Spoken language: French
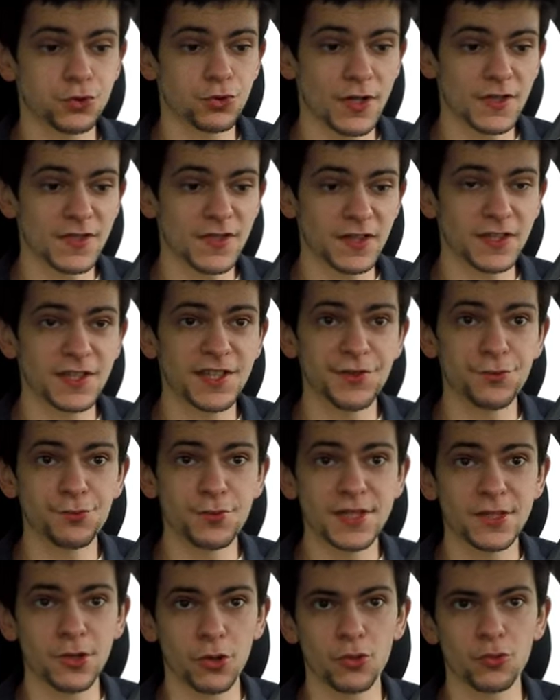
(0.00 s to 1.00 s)
suis à 5 litres
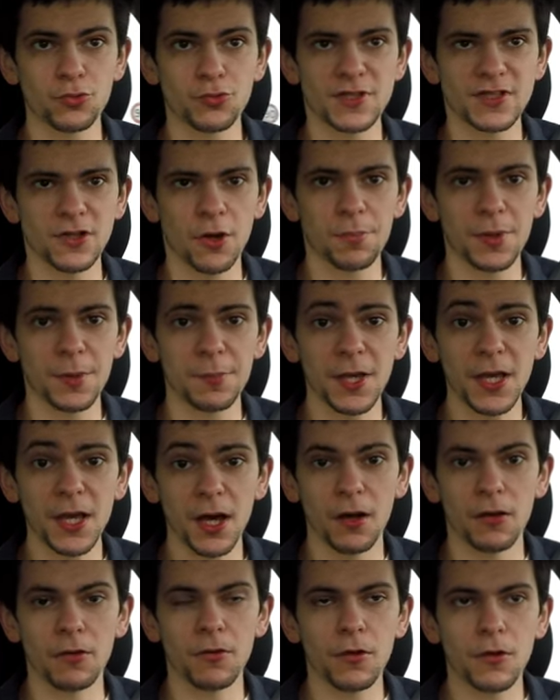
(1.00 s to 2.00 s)
8 en conduisant en
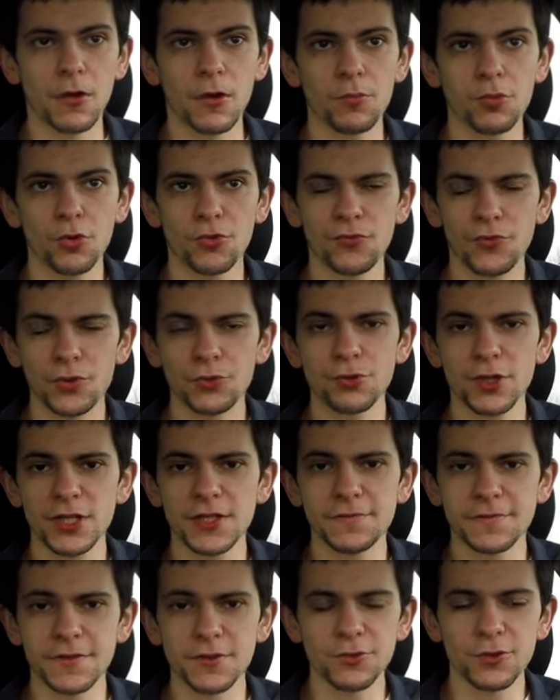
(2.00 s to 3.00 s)
pépère. Pour une voiture
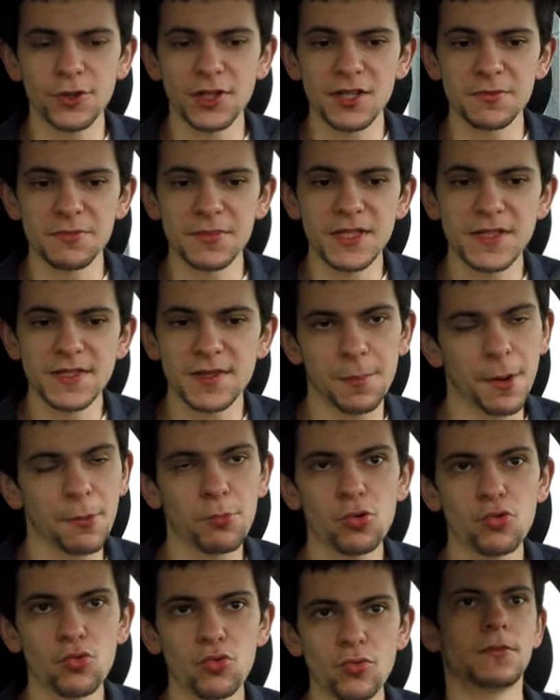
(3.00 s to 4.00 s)
qui fait une tonne et demie, c'est pas
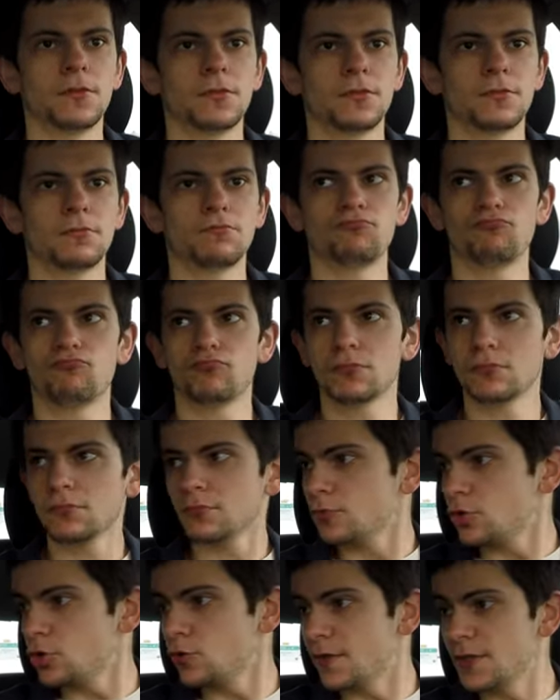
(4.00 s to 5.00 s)
beaucoup.
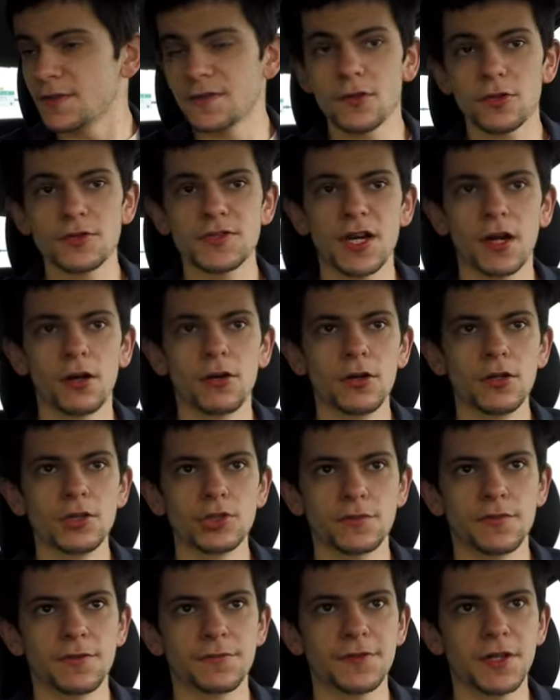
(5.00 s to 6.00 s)
Je vais sortir là,
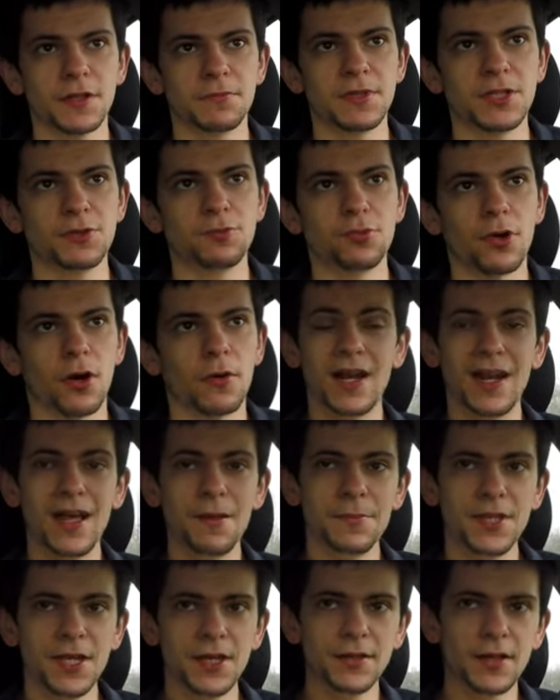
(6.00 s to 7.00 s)
je vais faire demi-tour.
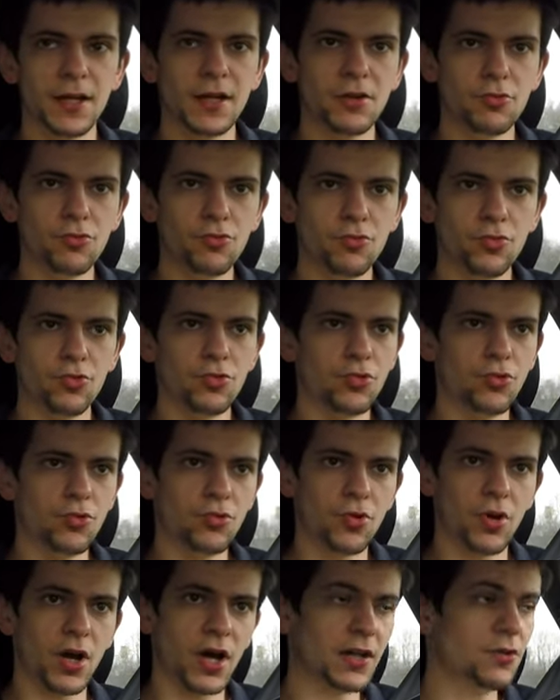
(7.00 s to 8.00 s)
La mienne, elle a, eu
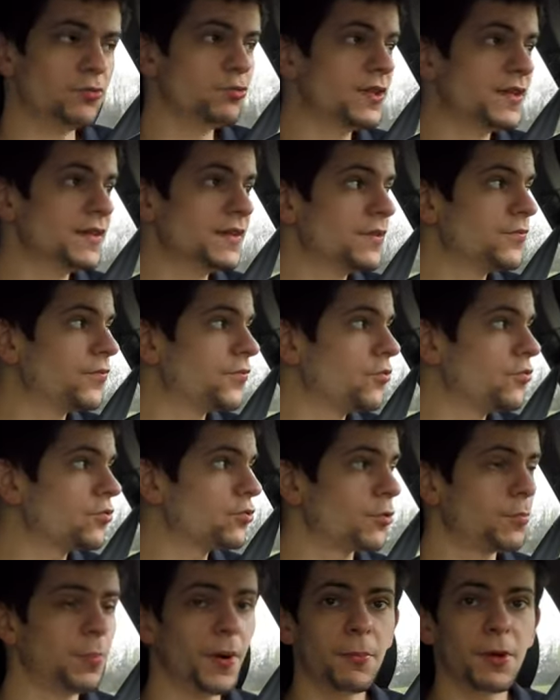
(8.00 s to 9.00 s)
le, elle a eu les défauts
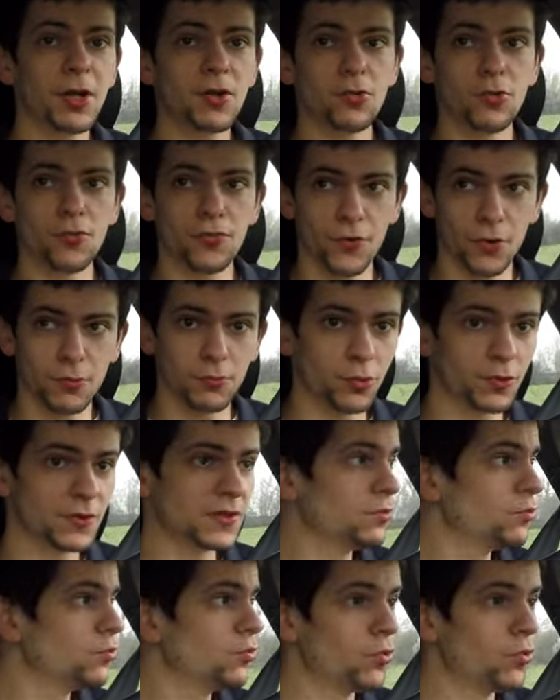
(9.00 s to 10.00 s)
que pas mal de Ford Mondeo